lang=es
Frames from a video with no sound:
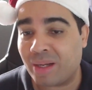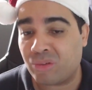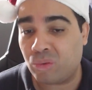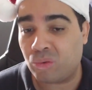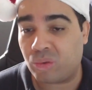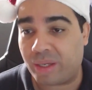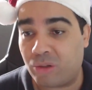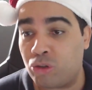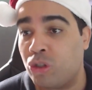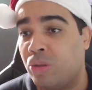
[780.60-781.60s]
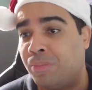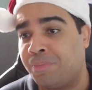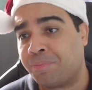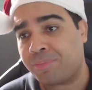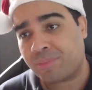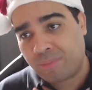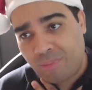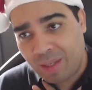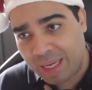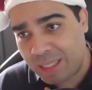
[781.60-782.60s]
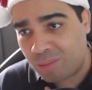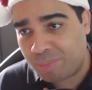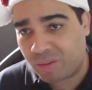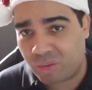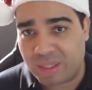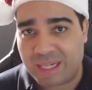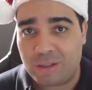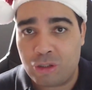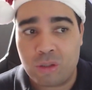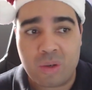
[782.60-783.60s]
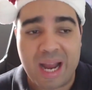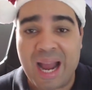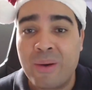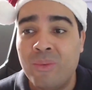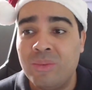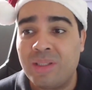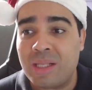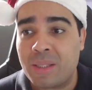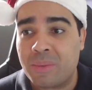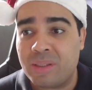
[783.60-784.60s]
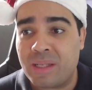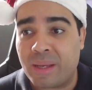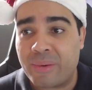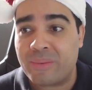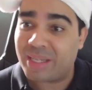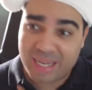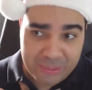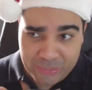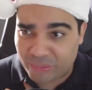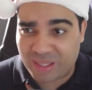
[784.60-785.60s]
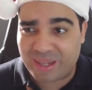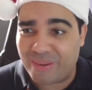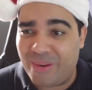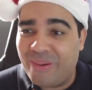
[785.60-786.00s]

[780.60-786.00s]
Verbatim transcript: a sus usuarios. Yo, en lo personal, yo, aún teniendo el dinero, que no lo tengo,